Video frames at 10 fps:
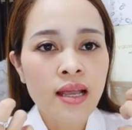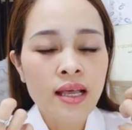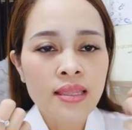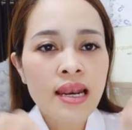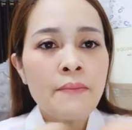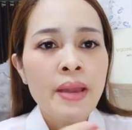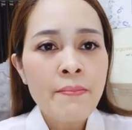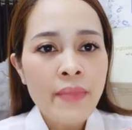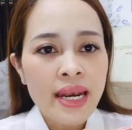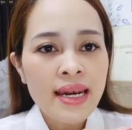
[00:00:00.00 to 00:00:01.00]
Thật là may
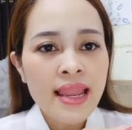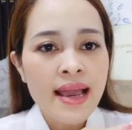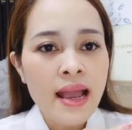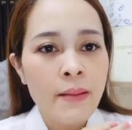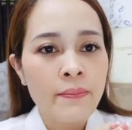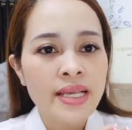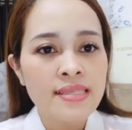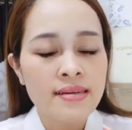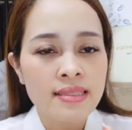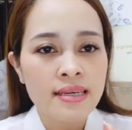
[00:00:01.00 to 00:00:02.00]
mắn là bây
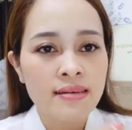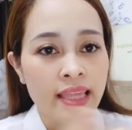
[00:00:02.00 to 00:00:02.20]
giờ thì ở